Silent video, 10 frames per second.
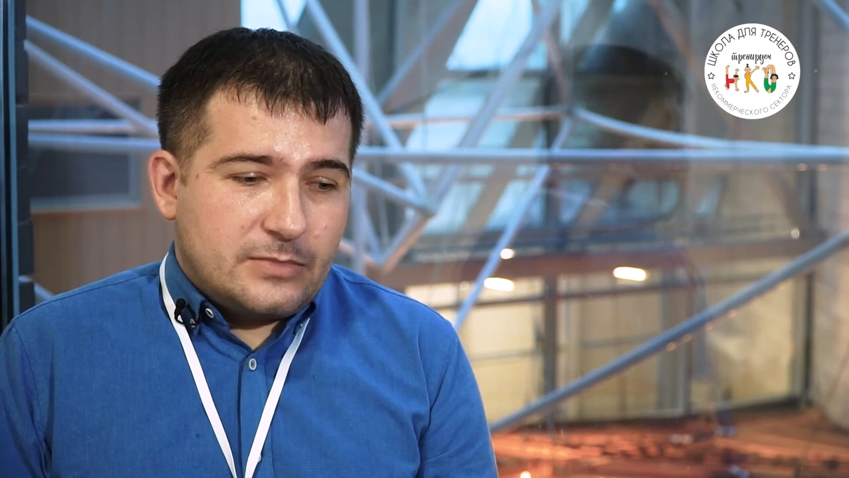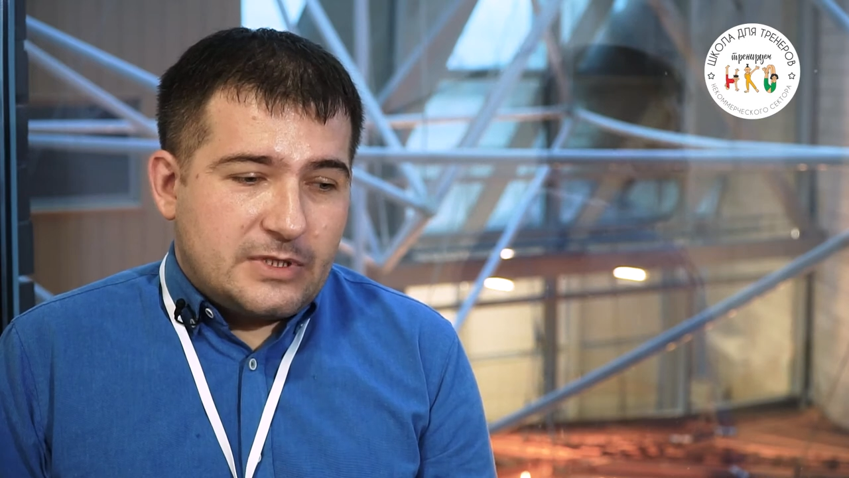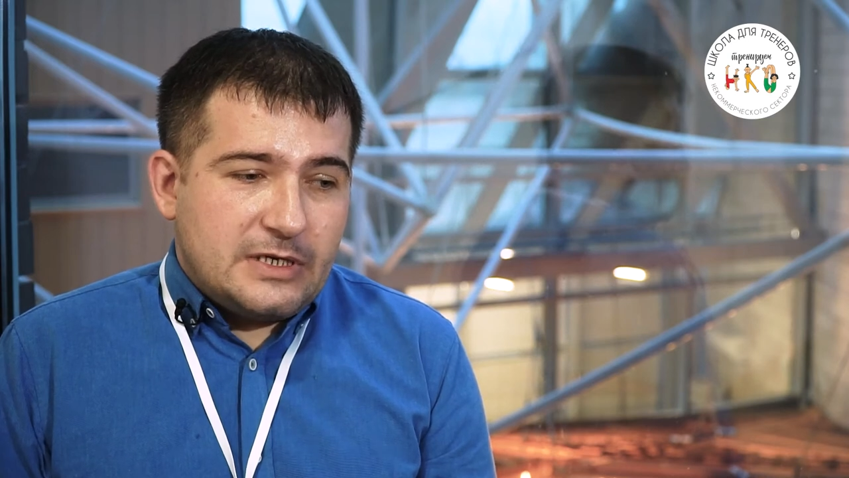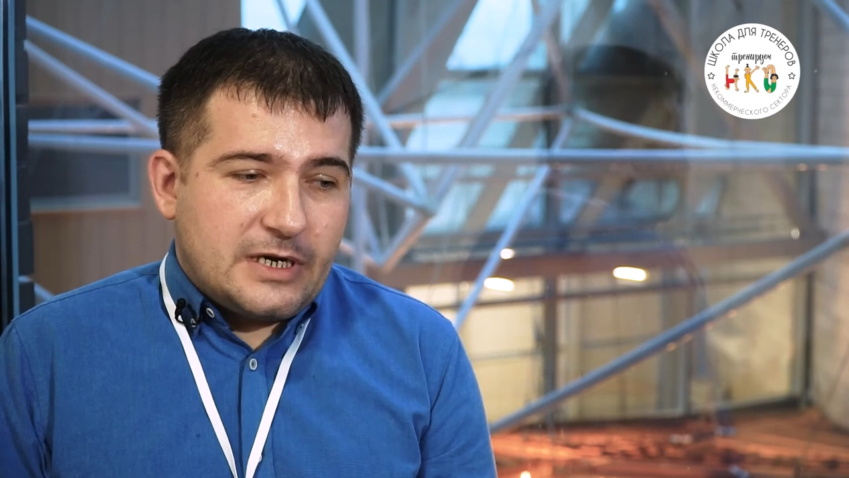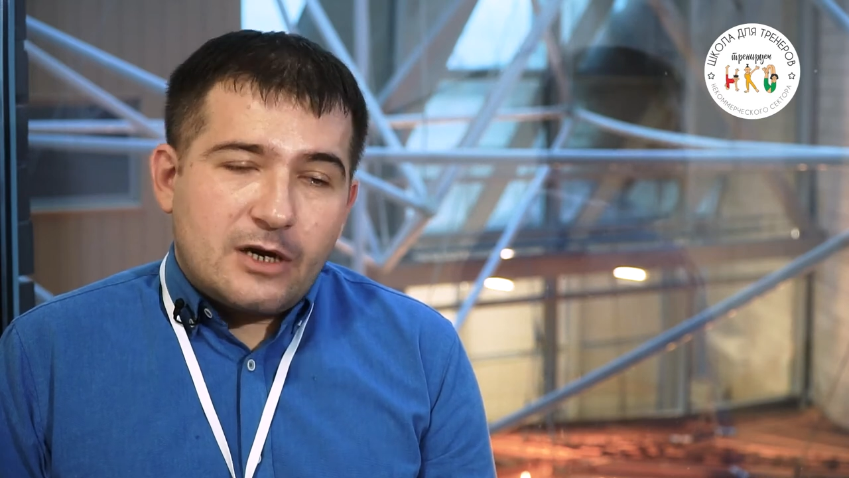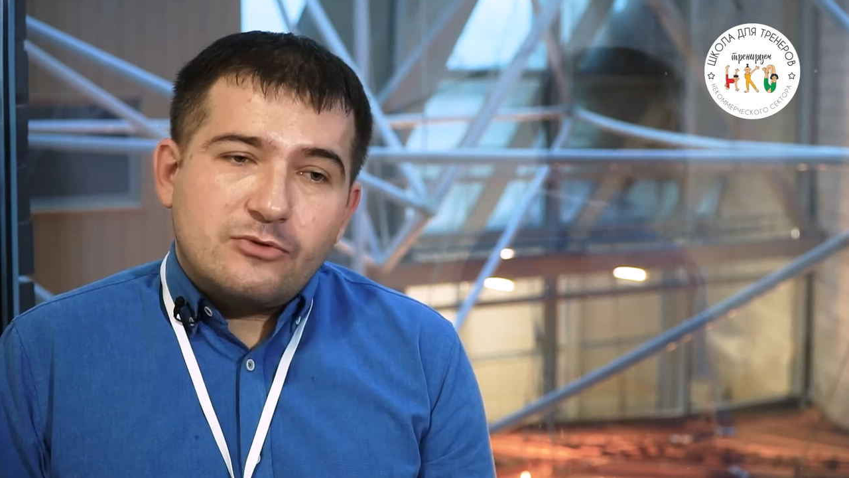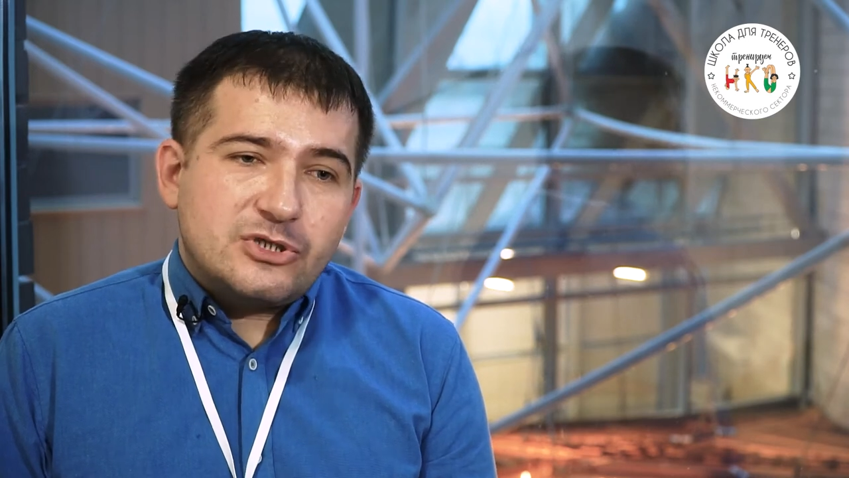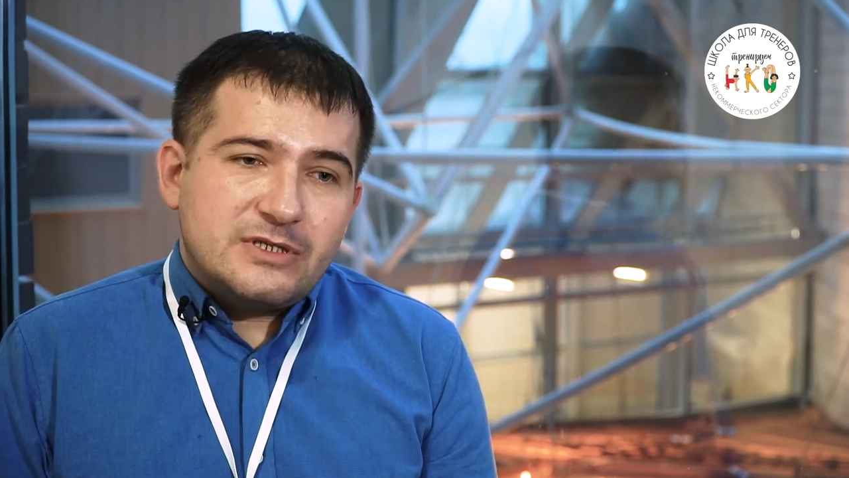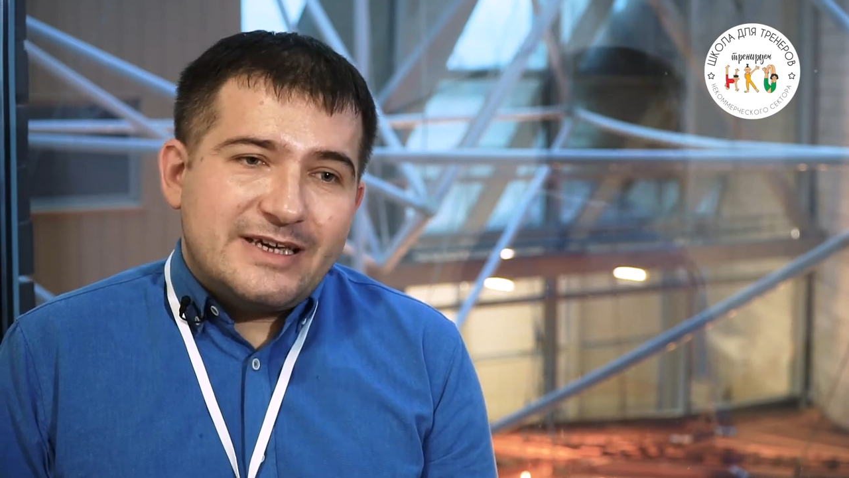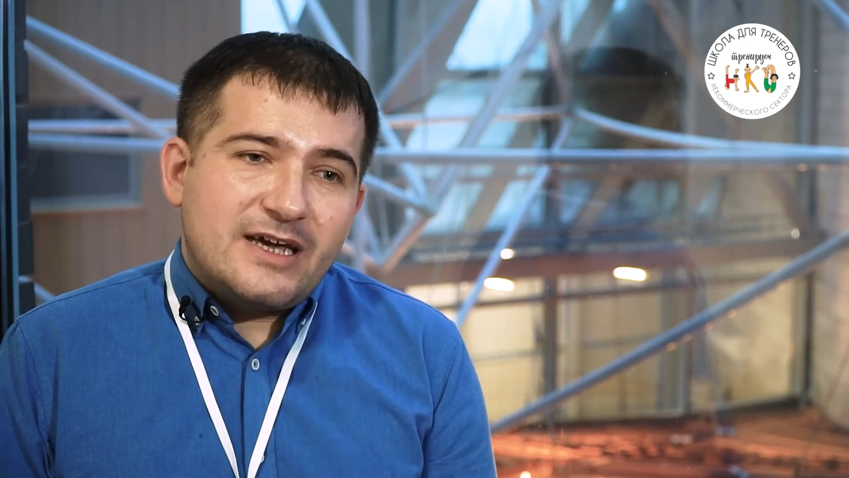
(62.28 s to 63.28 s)
ты хорош
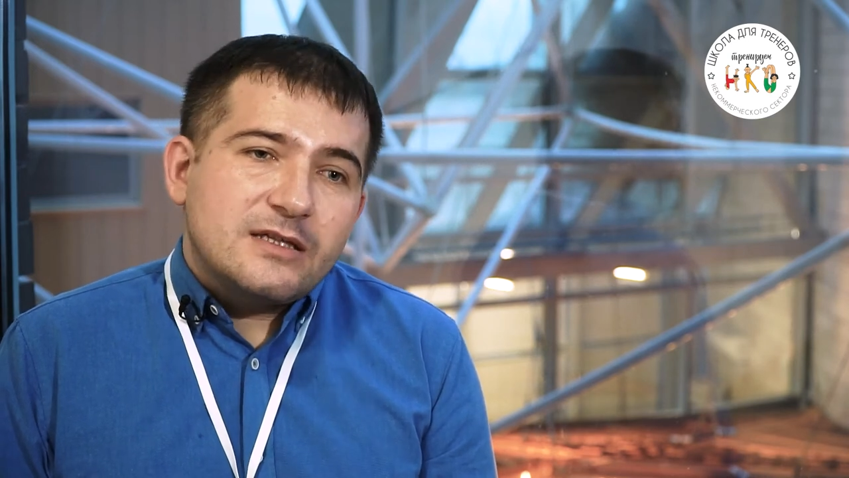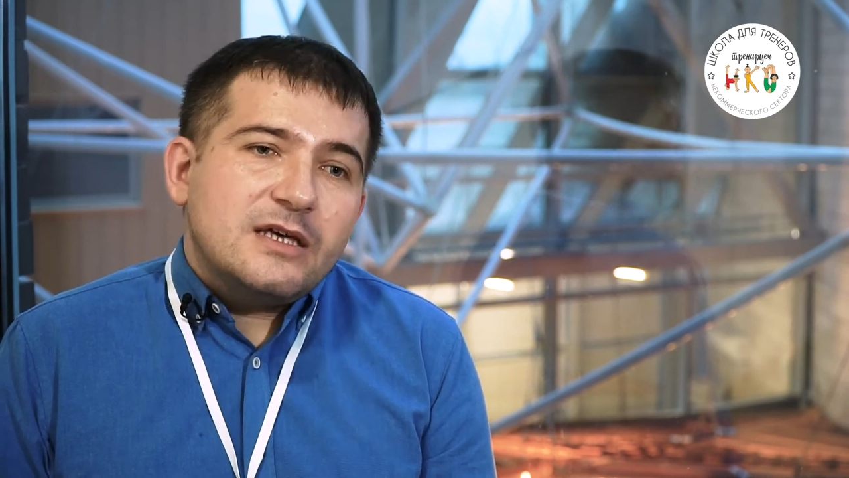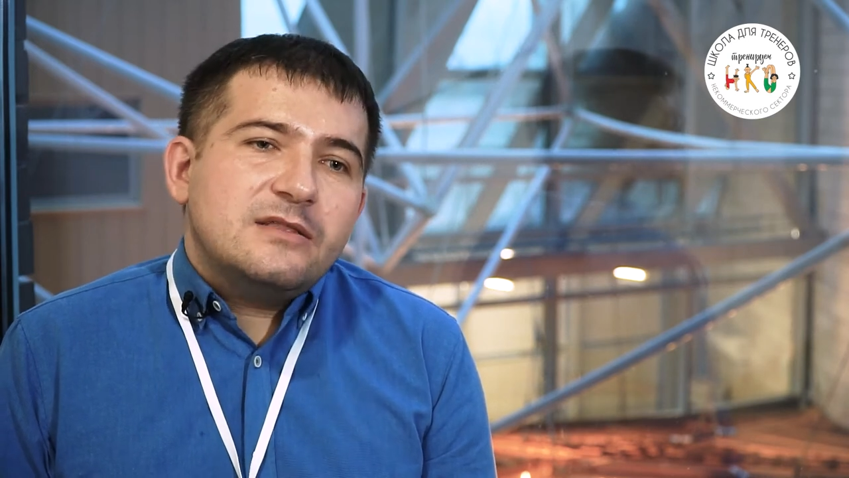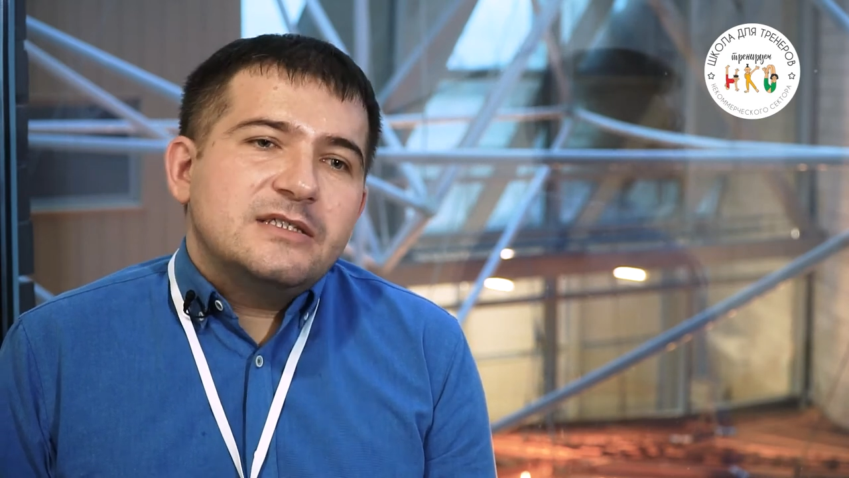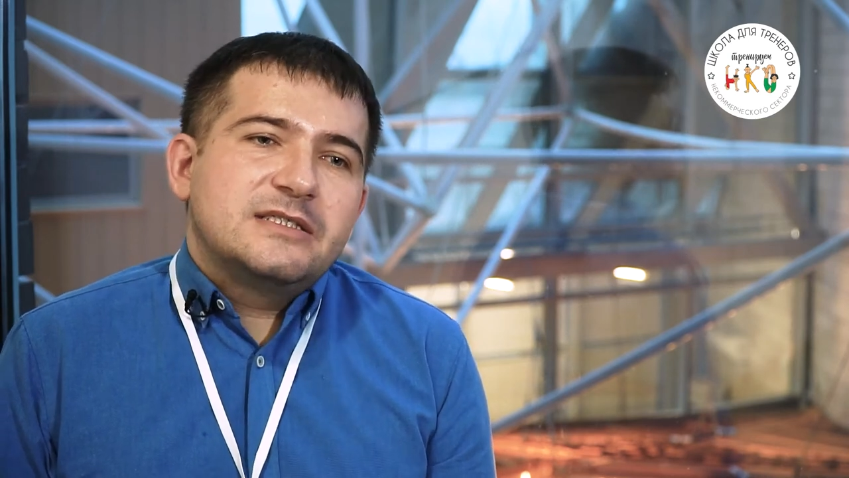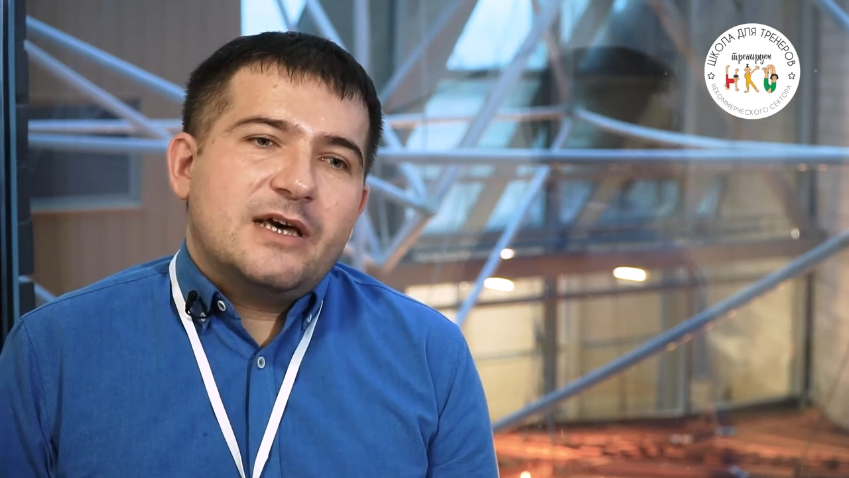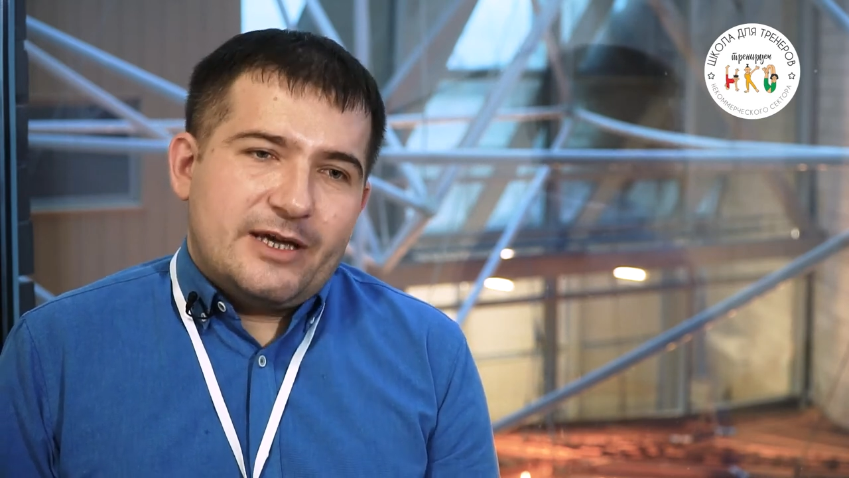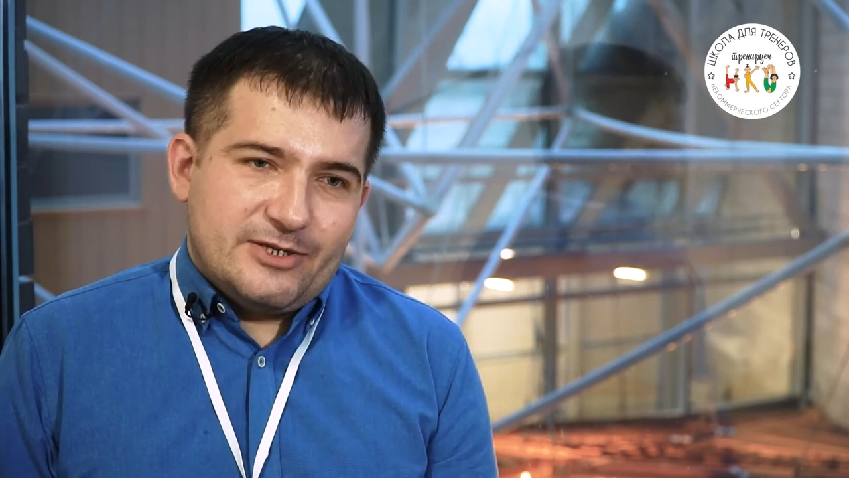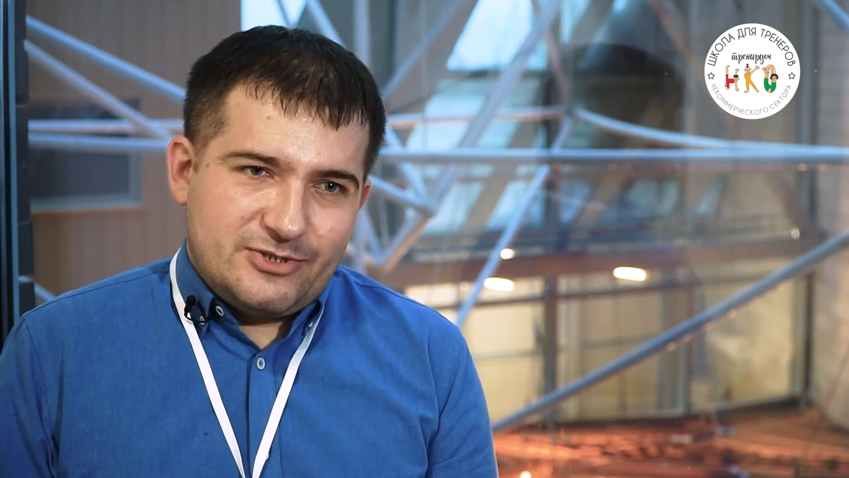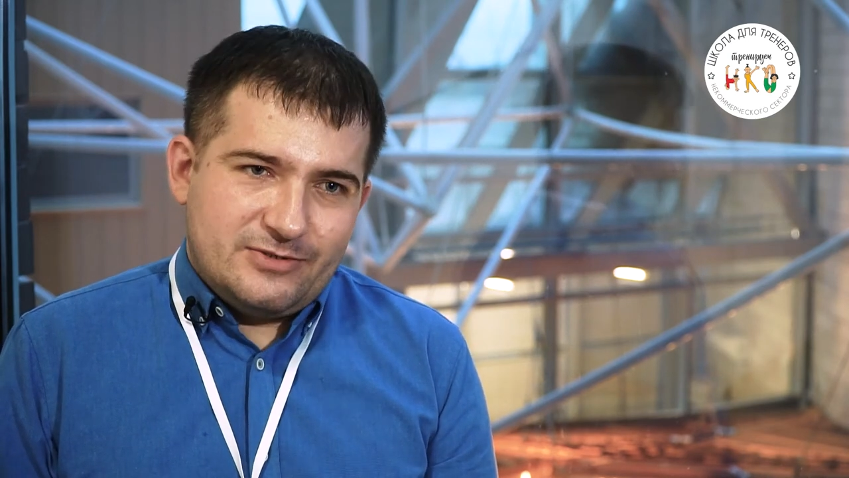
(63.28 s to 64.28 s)
не когда ты
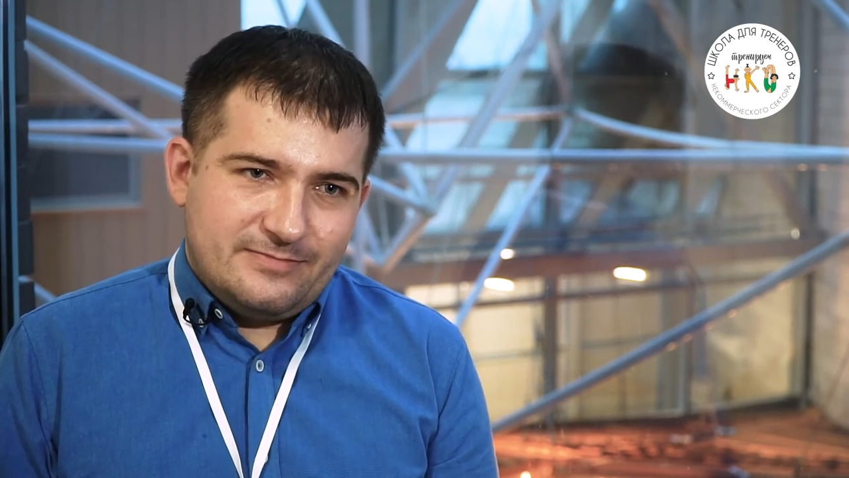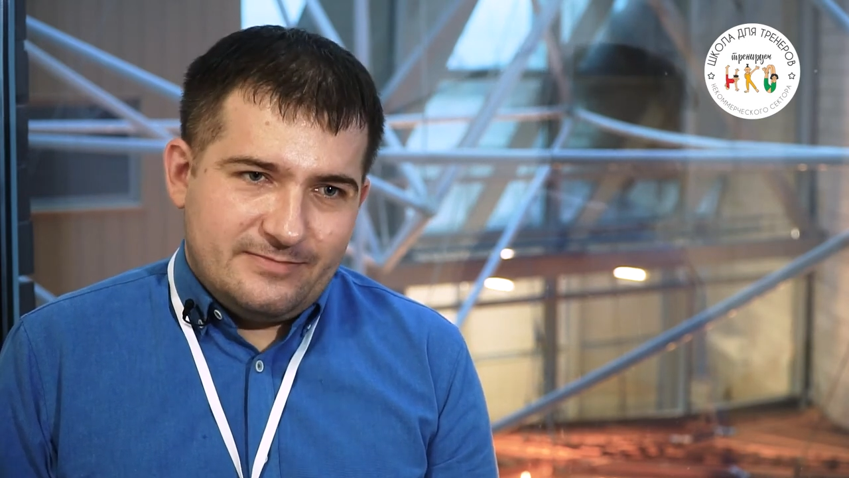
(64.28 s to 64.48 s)
знаешь,